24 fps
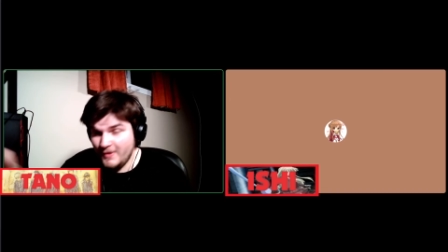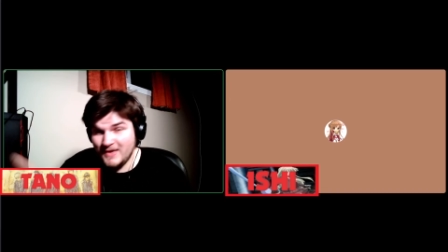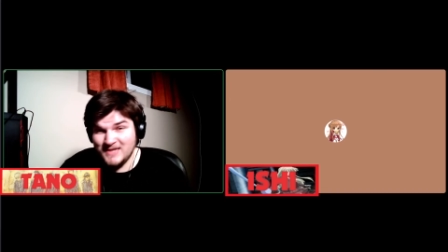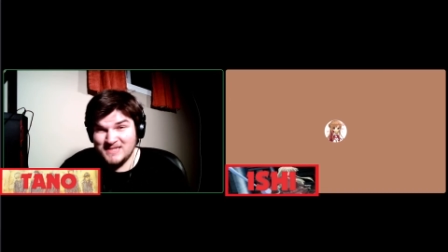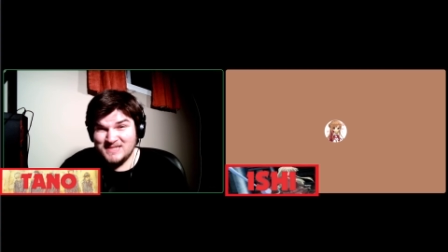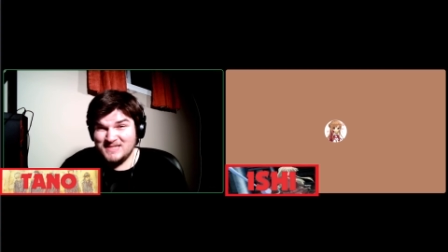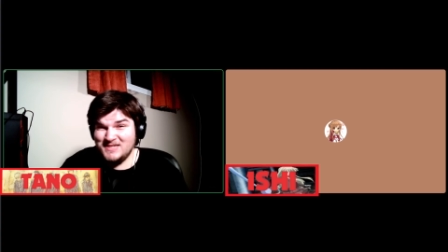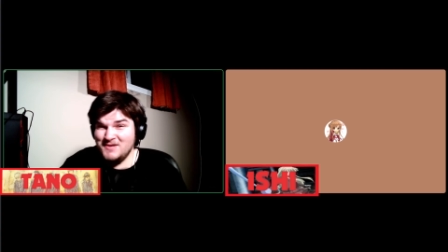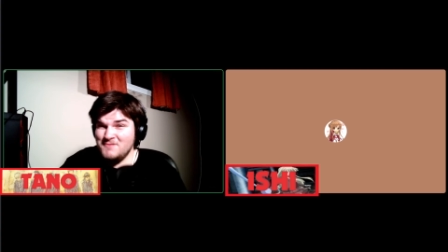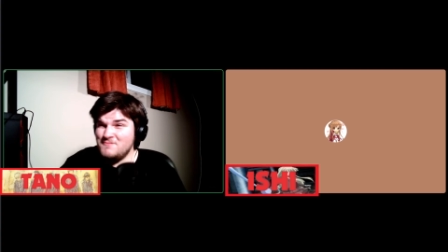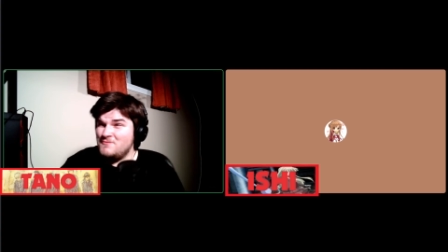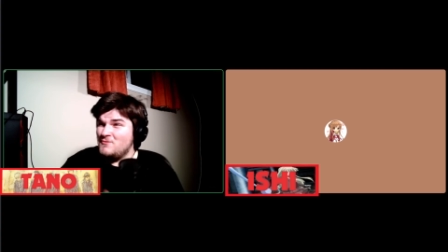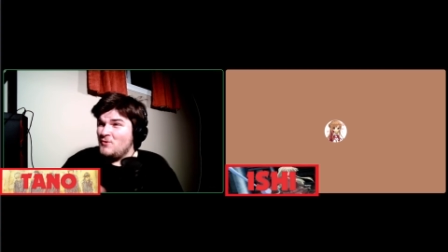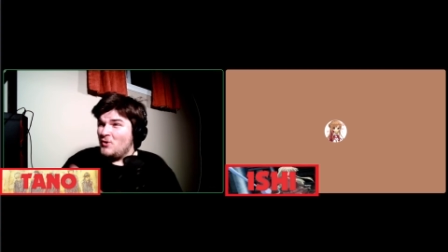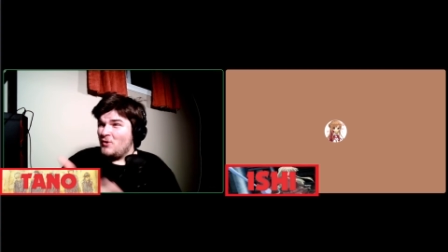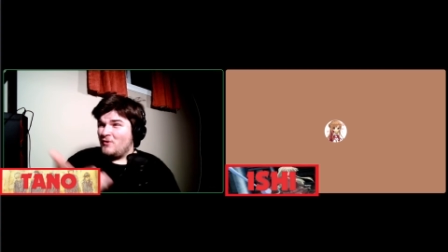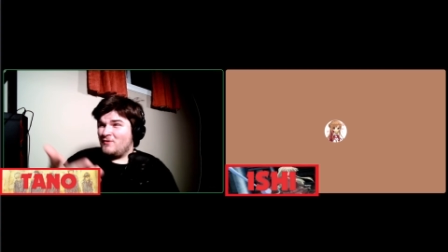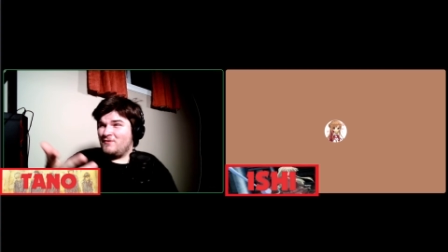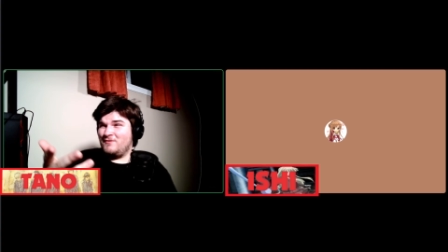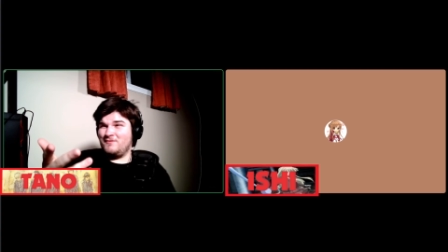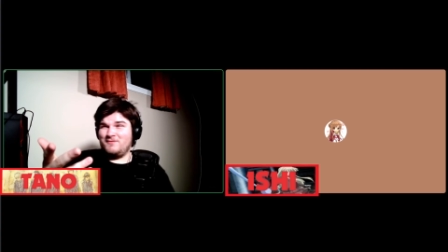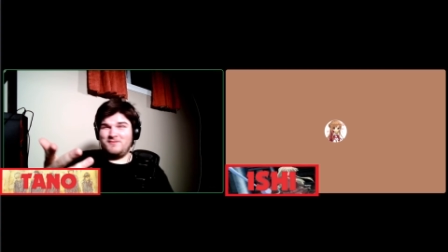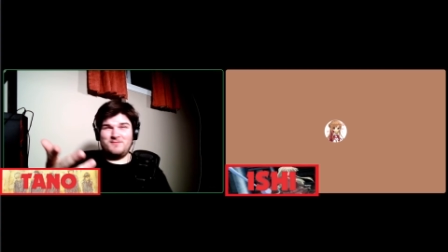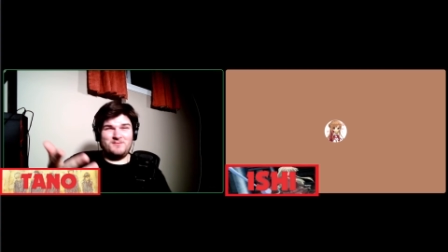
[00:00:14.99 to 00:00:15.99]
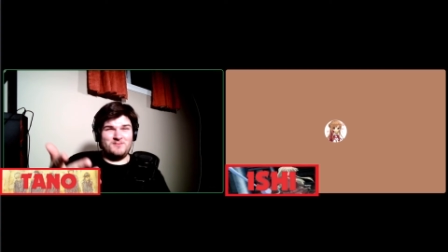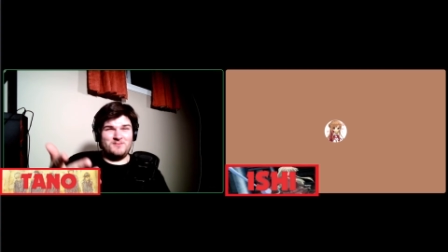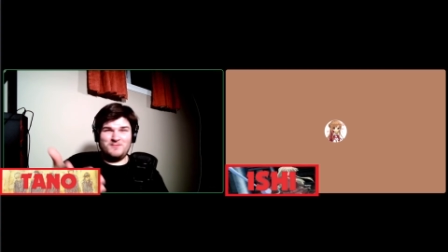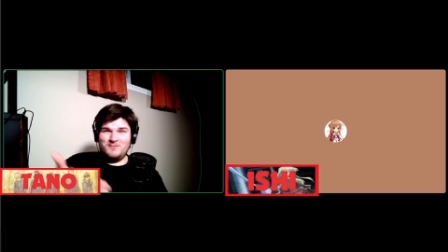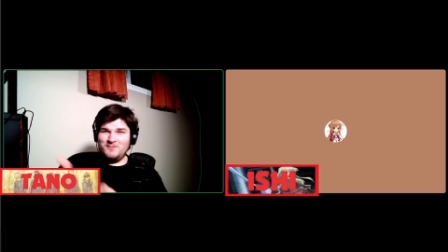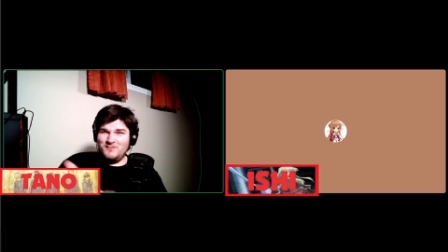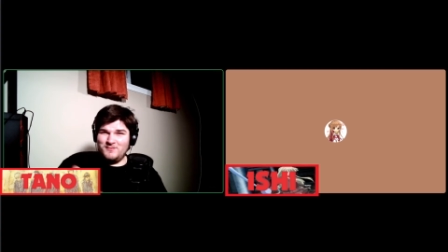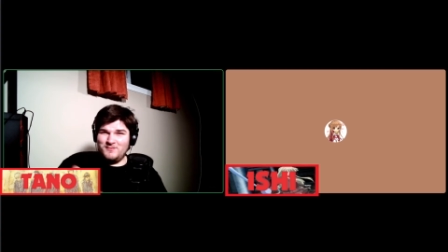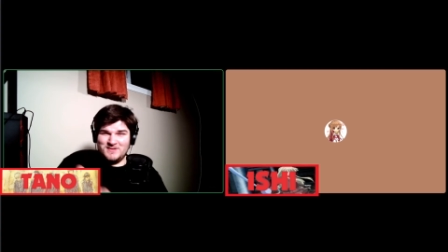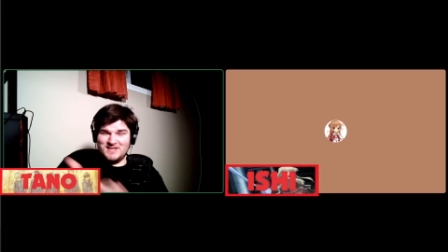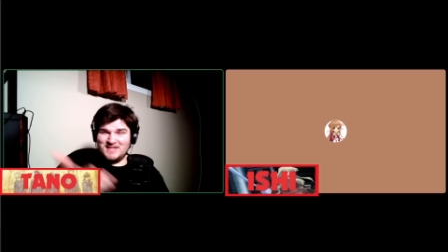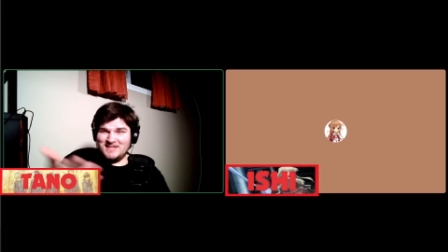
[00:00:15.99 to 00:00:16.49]
Et si vous,
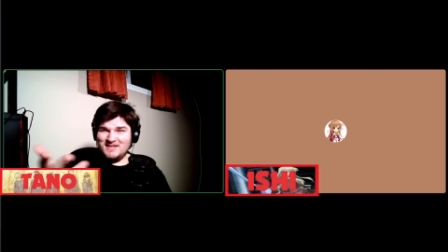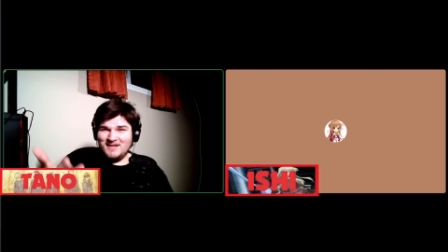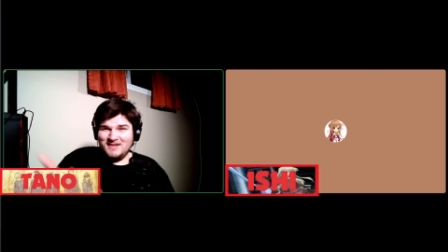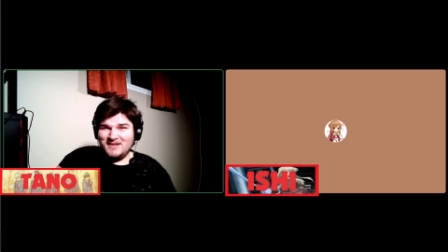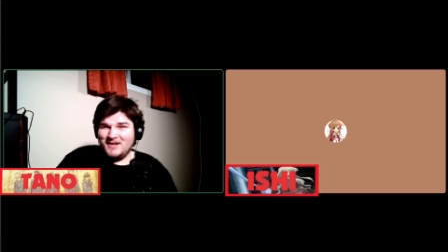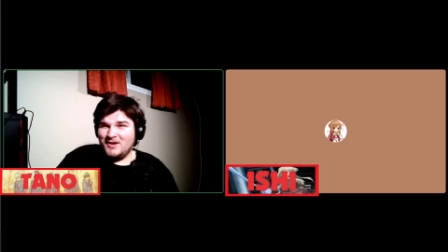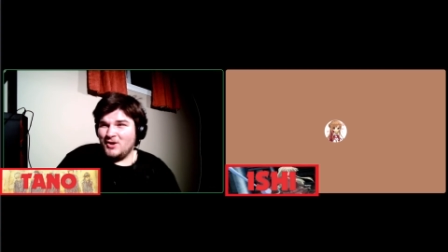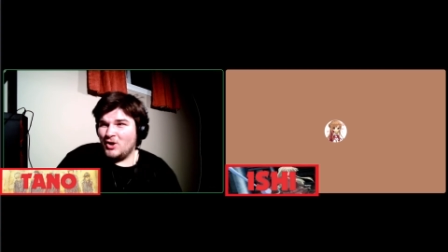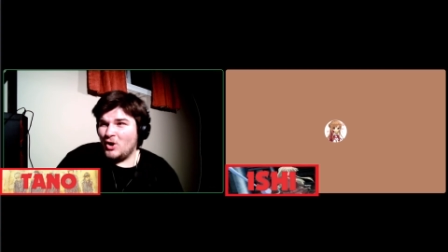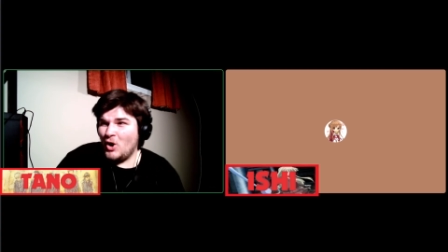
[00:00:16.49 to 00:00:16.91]
vous étiez en train de